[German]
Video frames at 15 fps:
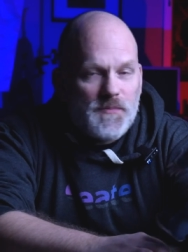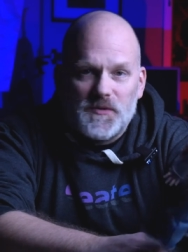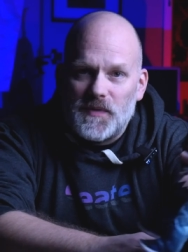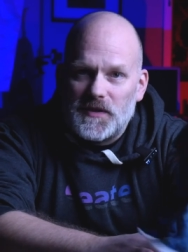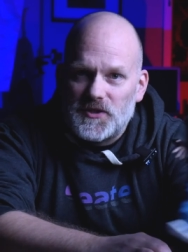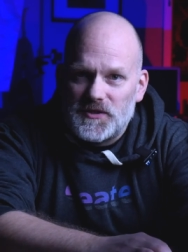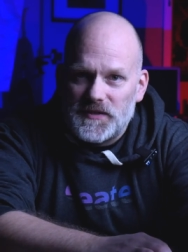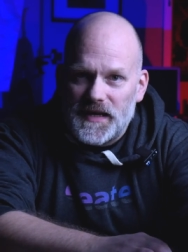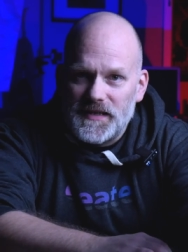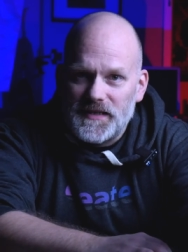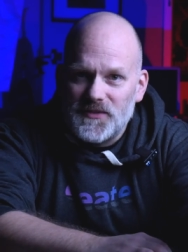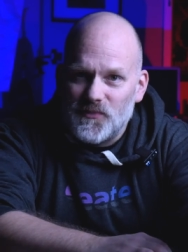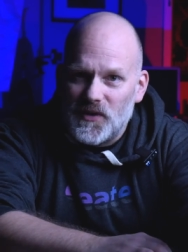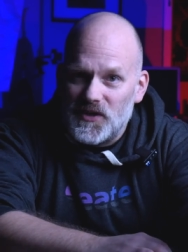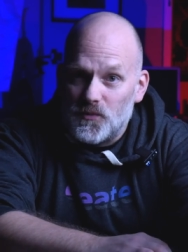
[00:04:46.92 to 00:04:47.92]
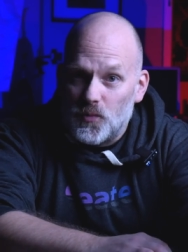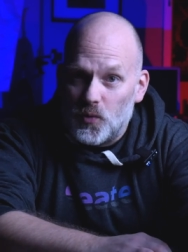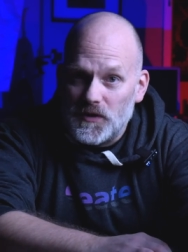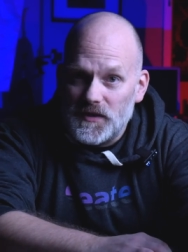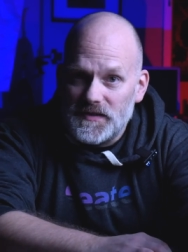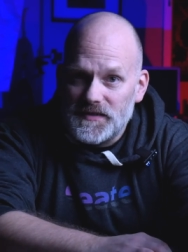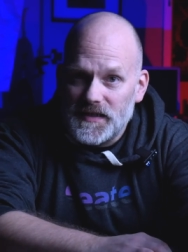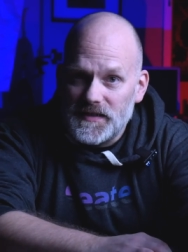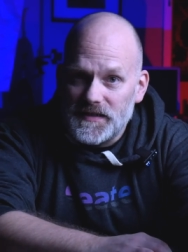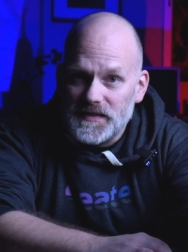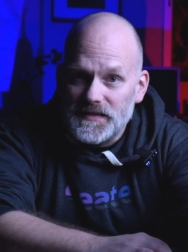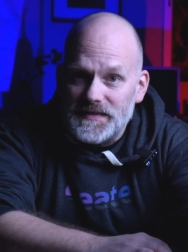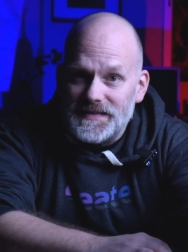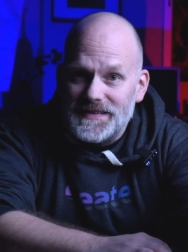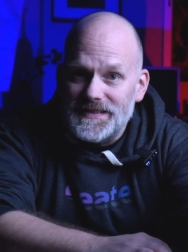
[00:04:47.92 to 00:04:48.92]
habe ich meine Schneiderin, meine
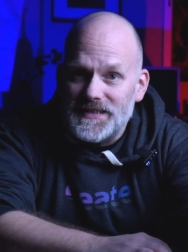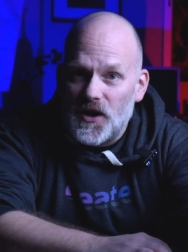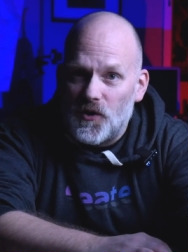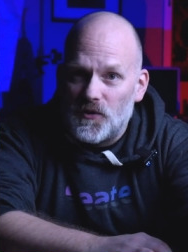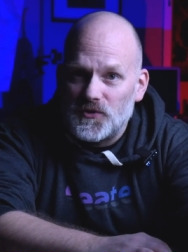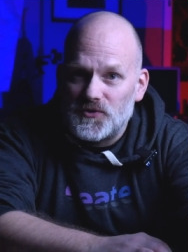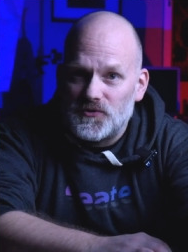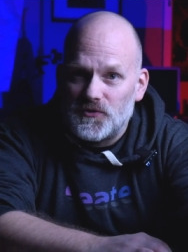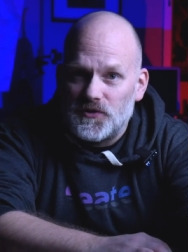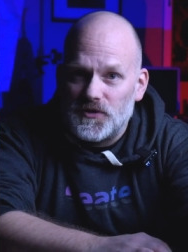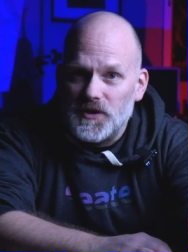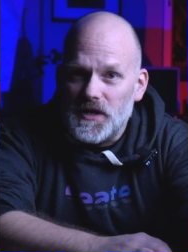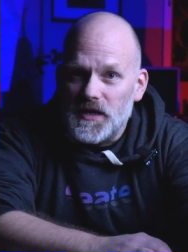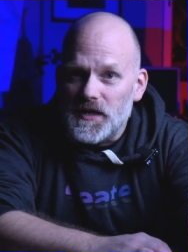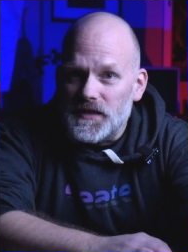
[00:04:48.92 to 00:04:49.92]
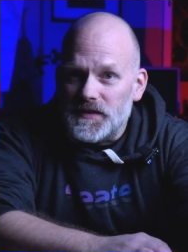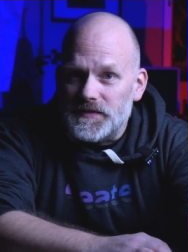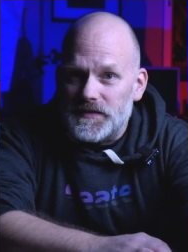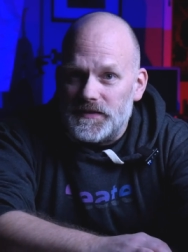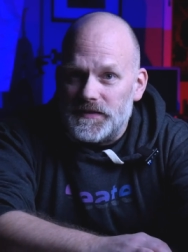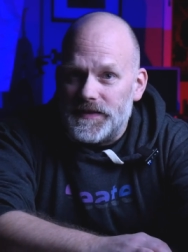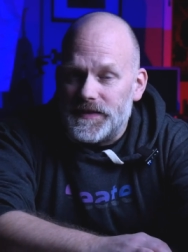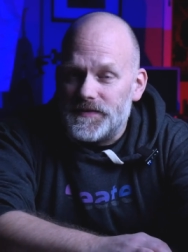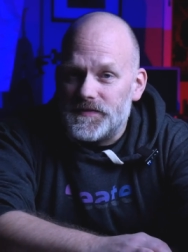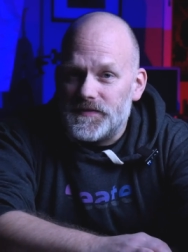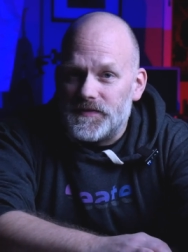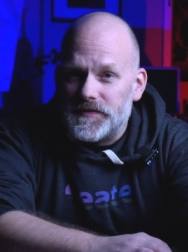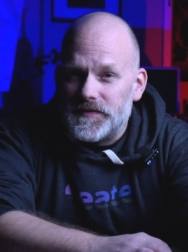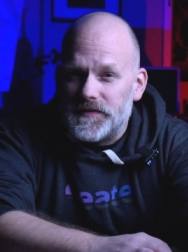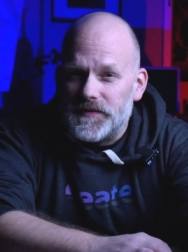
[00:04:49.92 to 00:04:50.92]
Modedesignerin, die auch schon die
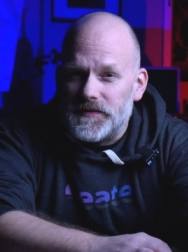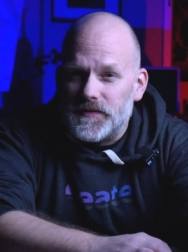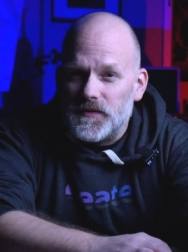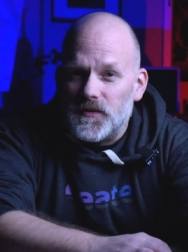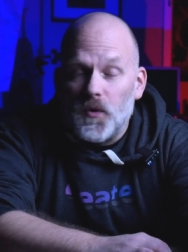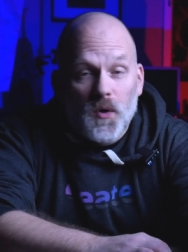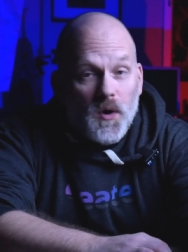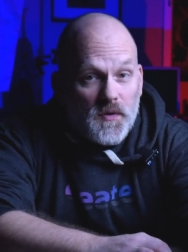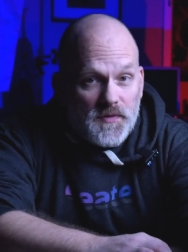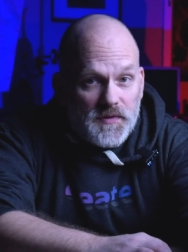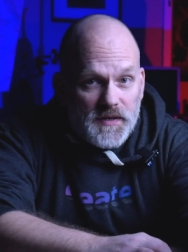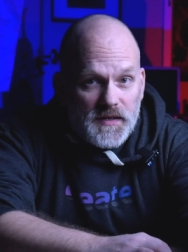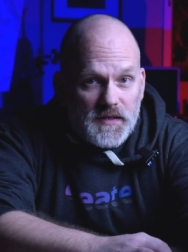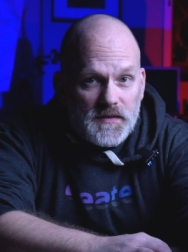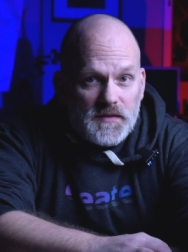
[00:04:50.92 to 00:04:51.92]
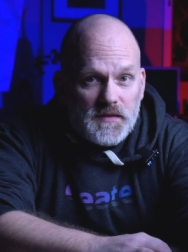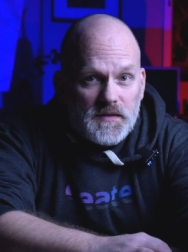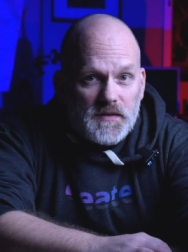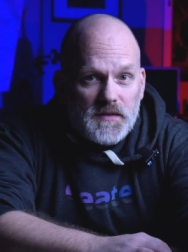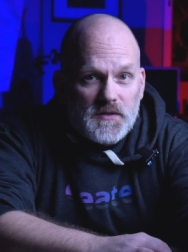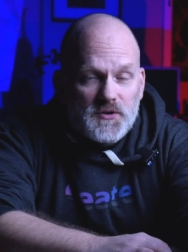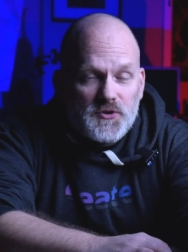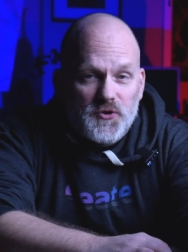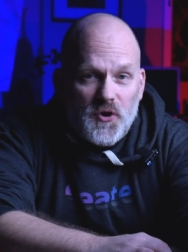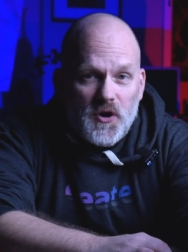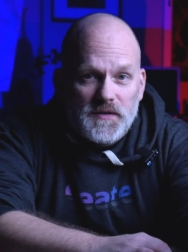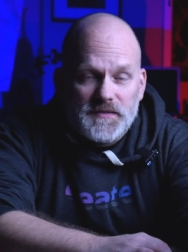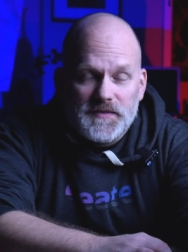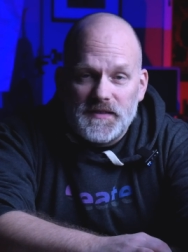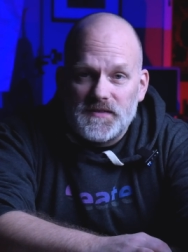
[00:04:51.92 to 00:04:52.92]
letzten äh,
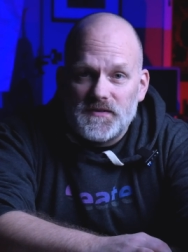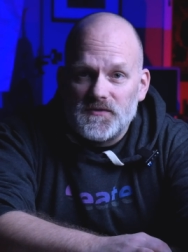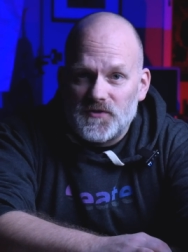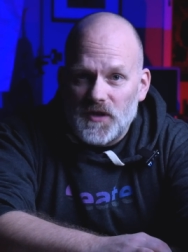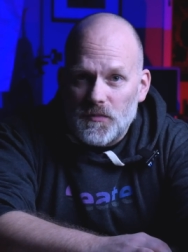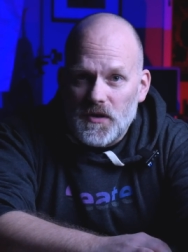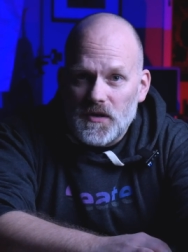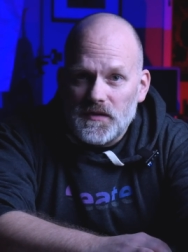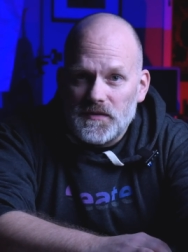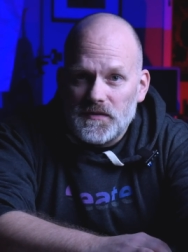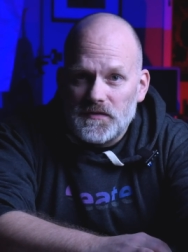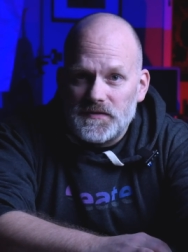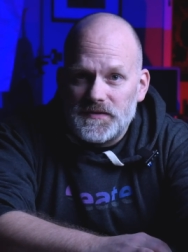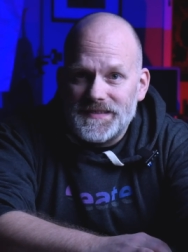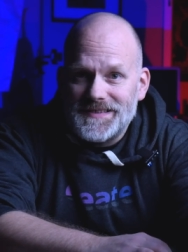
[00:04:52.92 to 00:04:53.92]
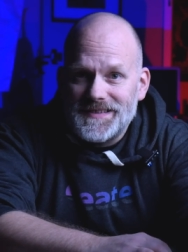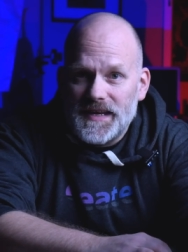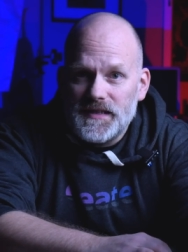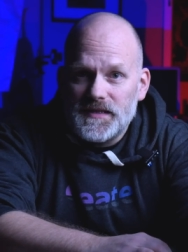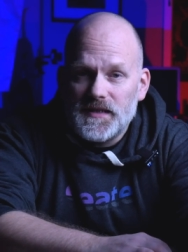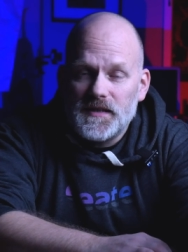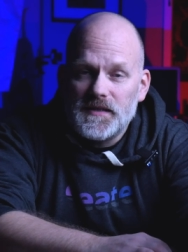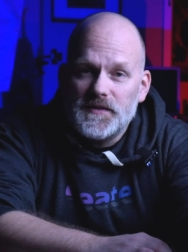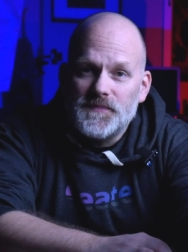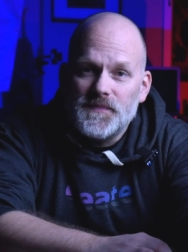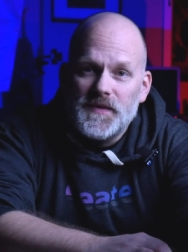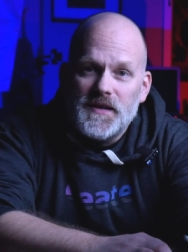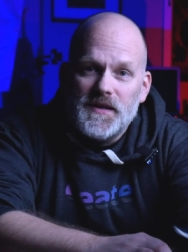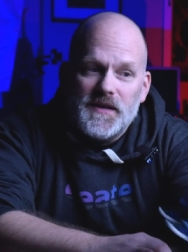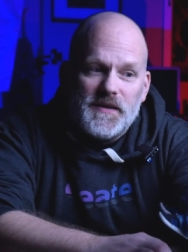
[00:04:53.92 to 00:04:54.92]
Earthling-Shirts letzten Sommer designt hat,
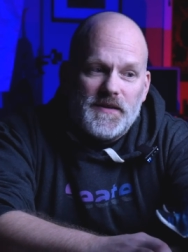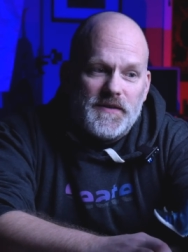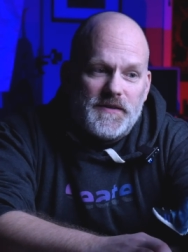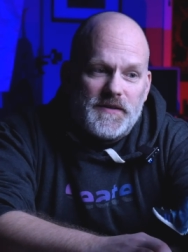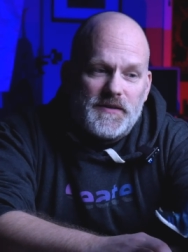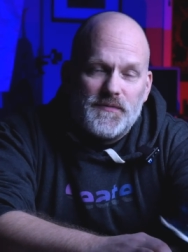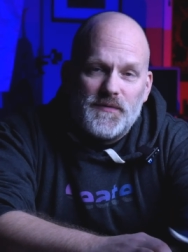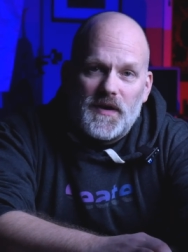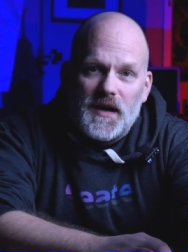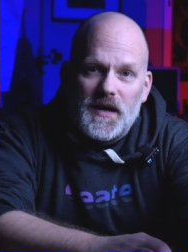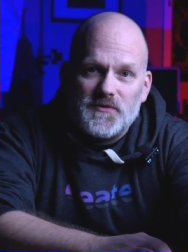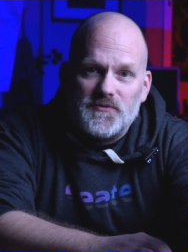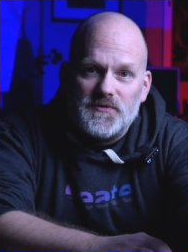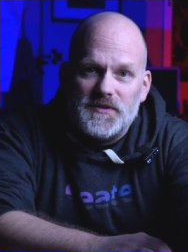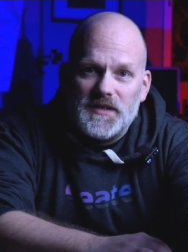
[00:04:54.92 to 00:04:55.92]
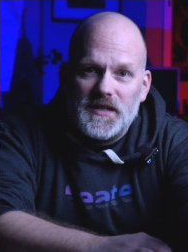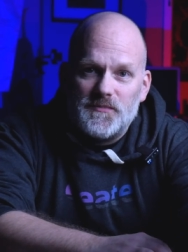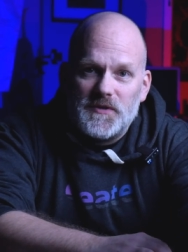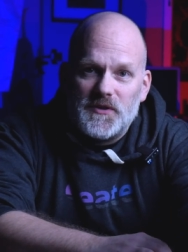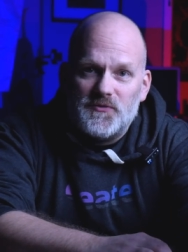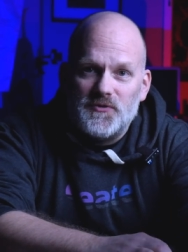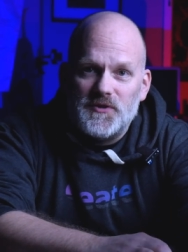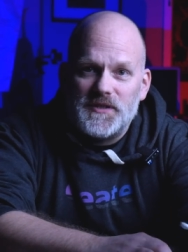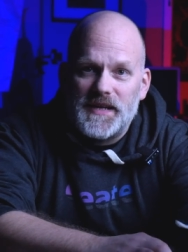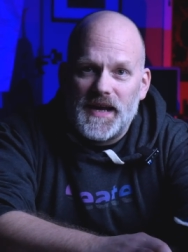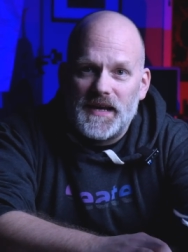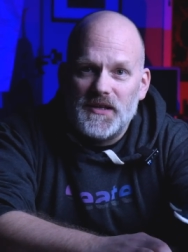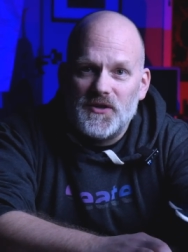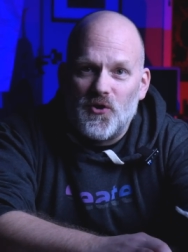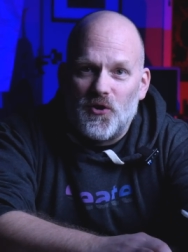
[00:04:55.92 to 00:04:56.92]
äh, gefragt und die hat mir natürlich
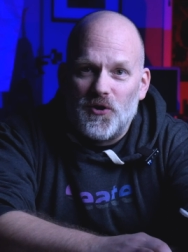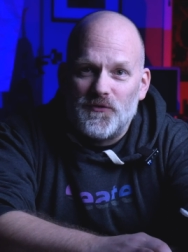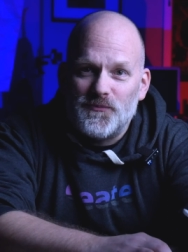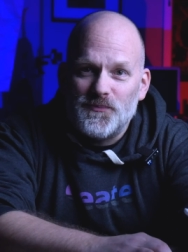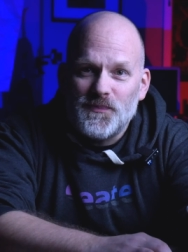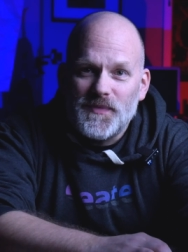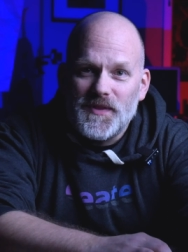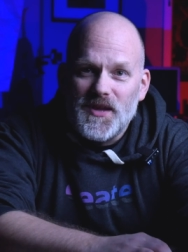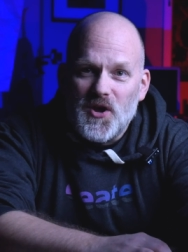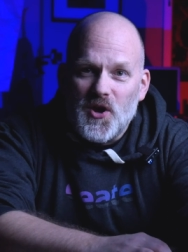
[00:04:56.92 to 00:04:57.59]
gerne geholfen.